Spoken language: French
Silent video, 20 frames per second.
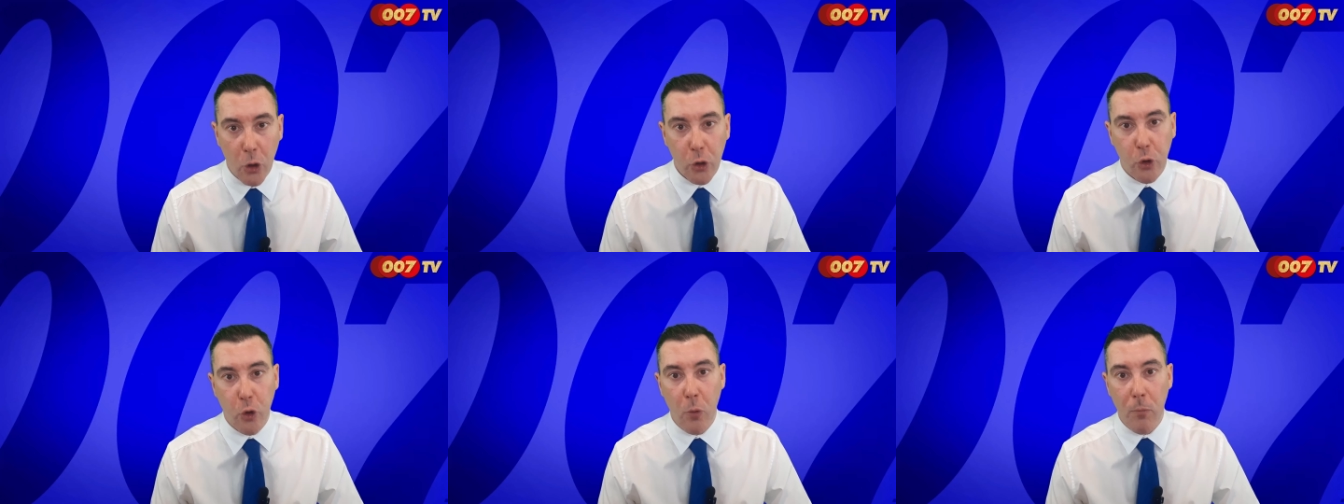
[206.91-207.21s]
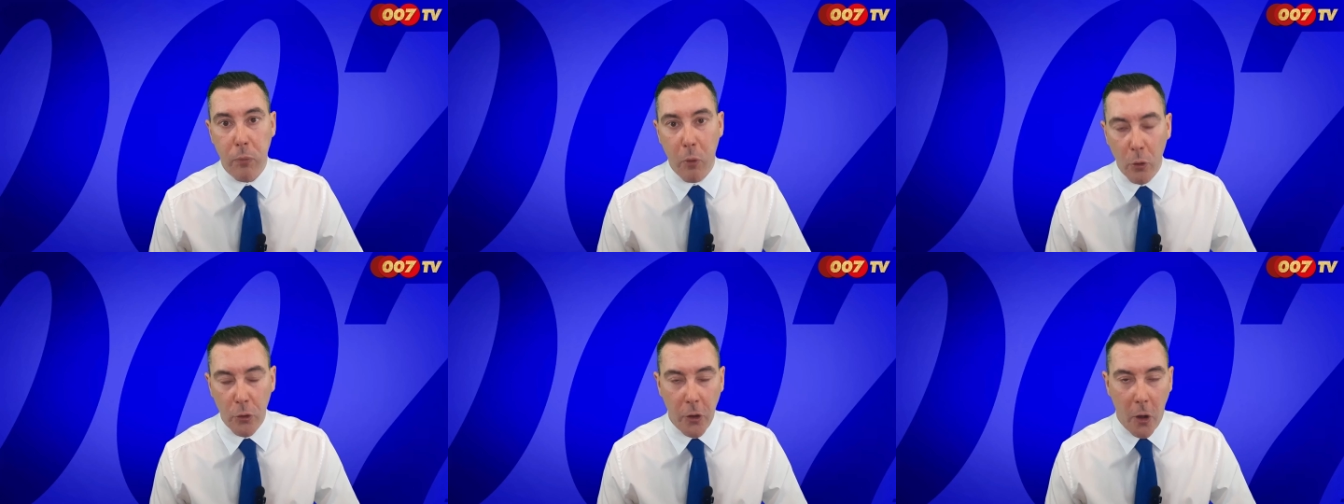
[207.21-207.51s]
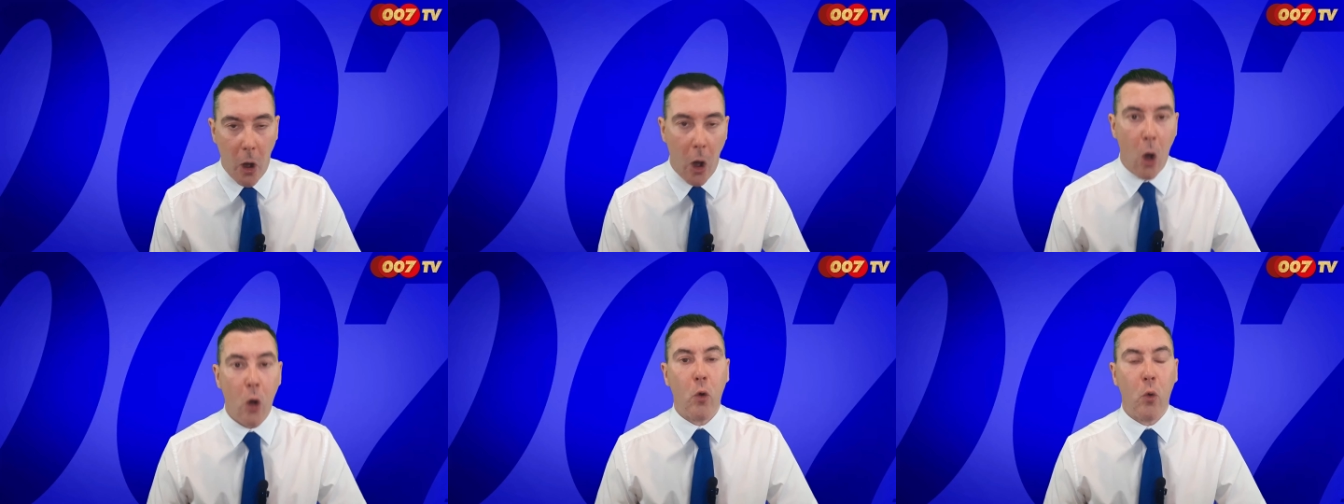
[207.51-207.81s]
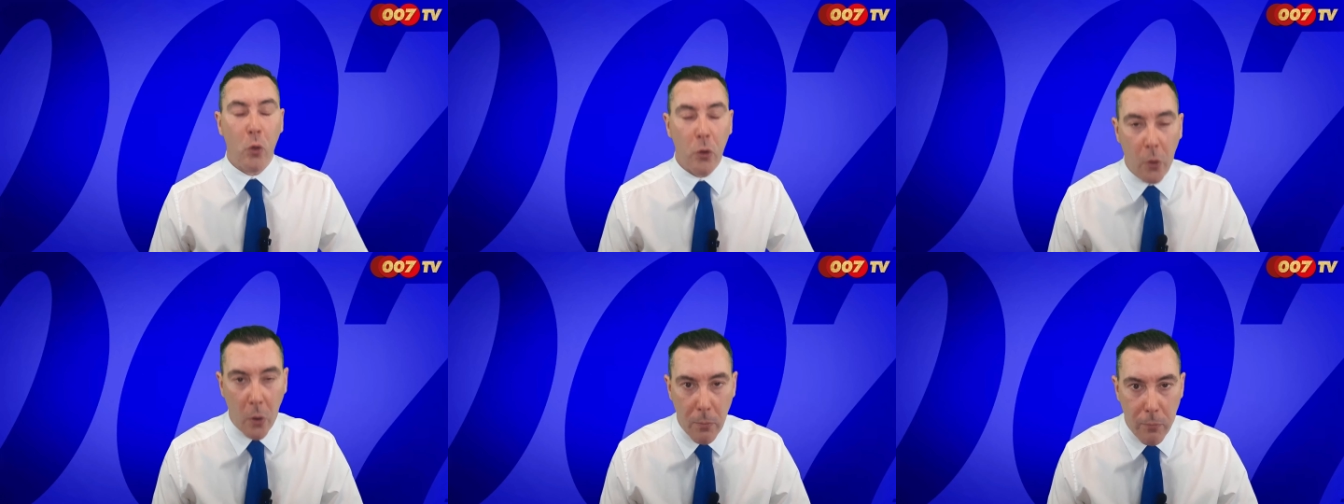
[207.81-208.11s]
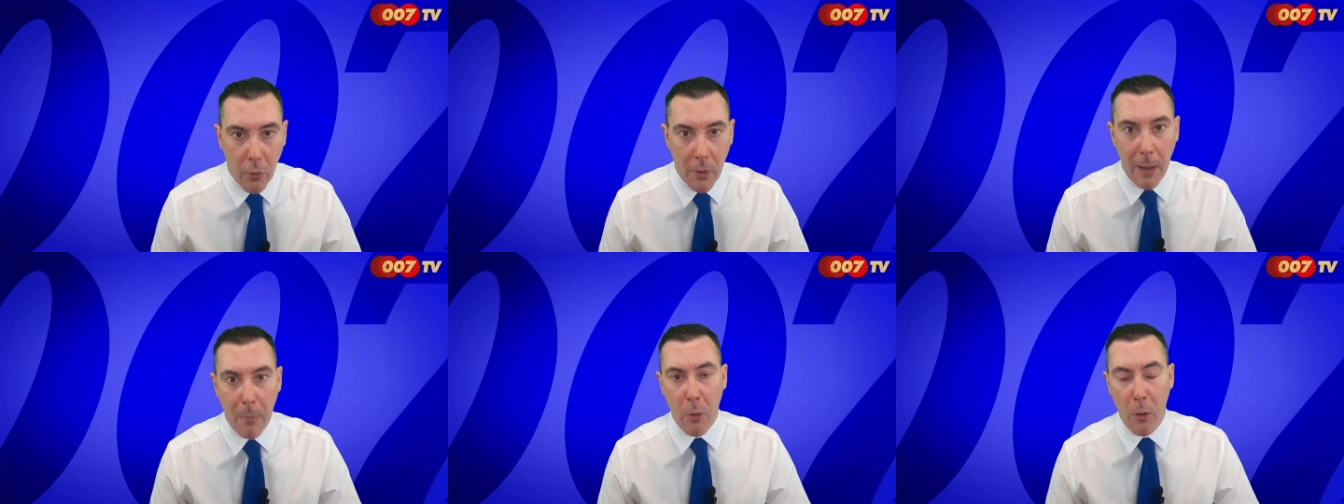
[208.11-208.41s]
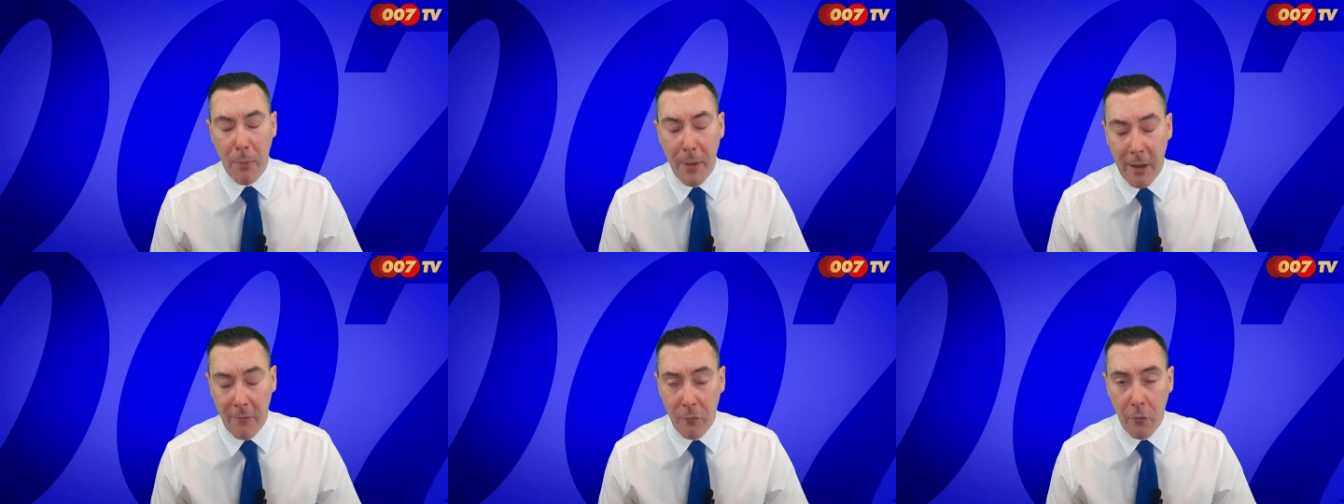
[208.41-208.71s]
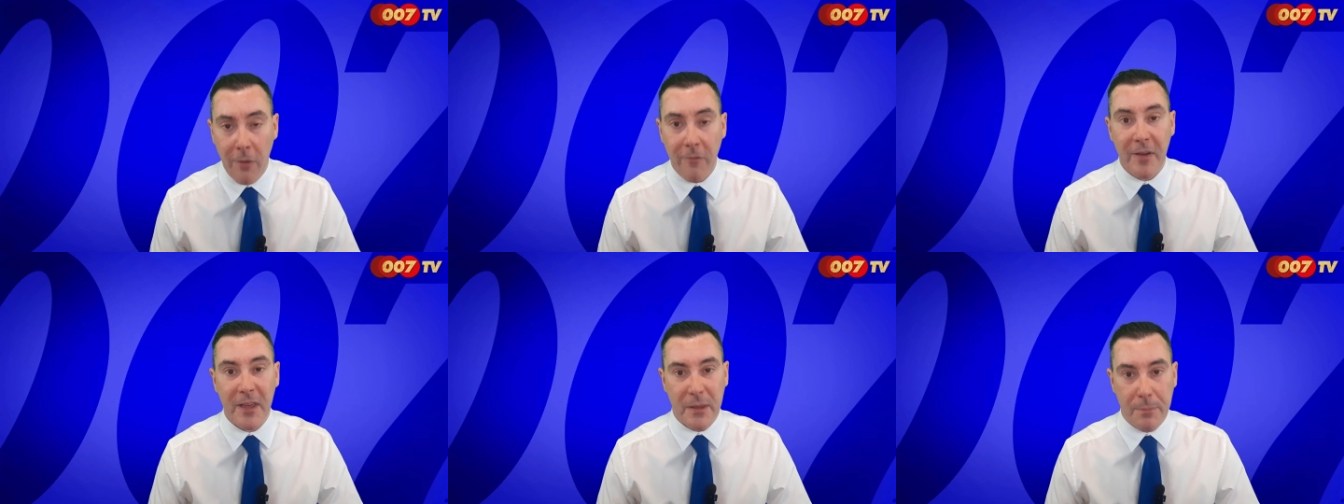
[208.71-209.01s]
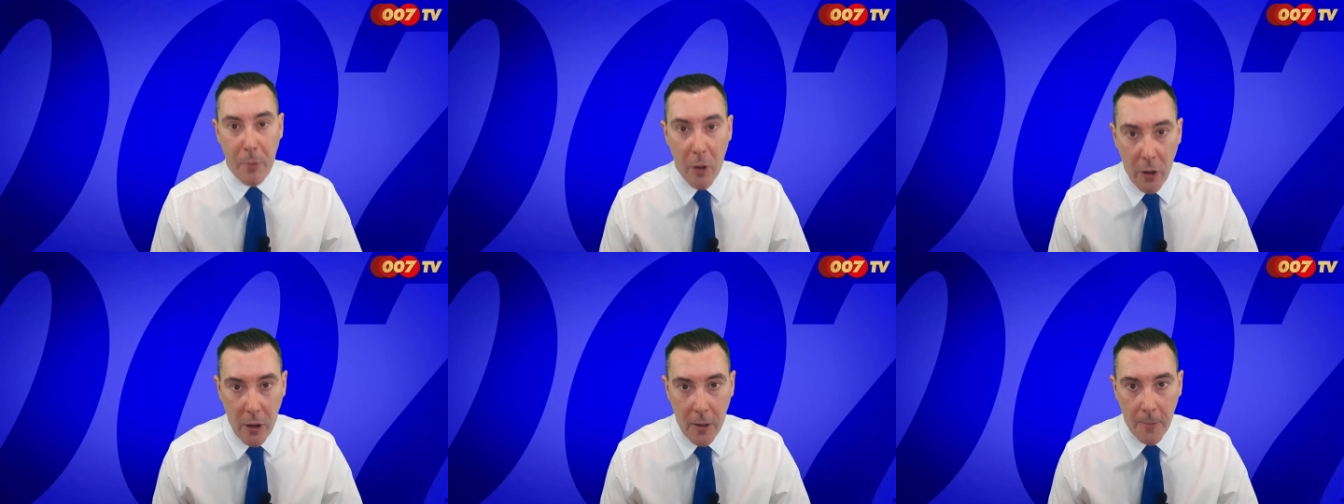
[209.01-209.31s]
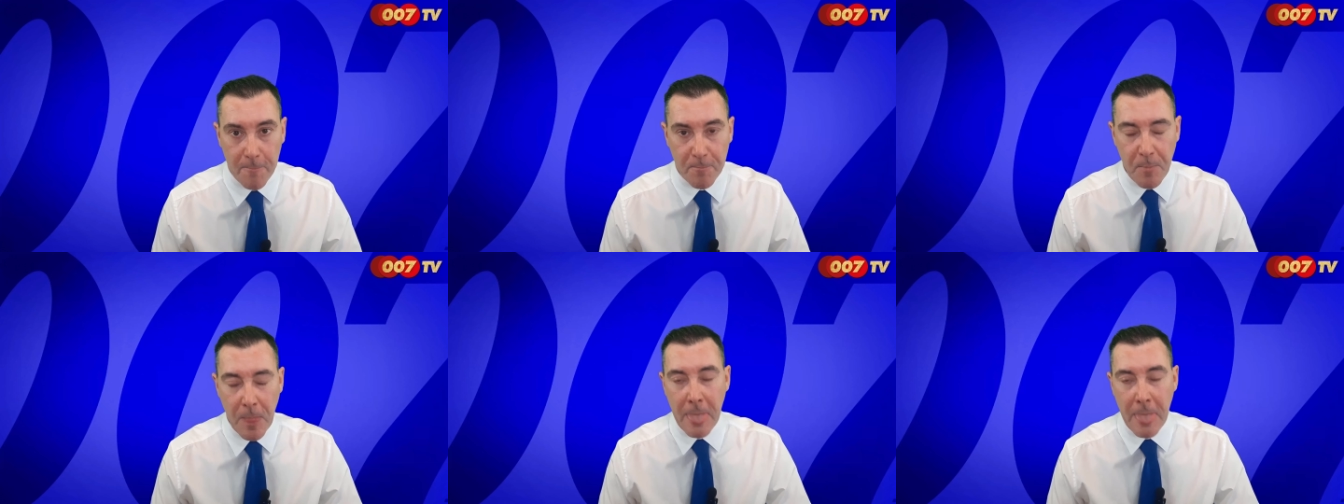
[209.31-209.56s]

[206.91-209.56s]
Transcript: lorsque Bond rencontre pour la première fois Vesper.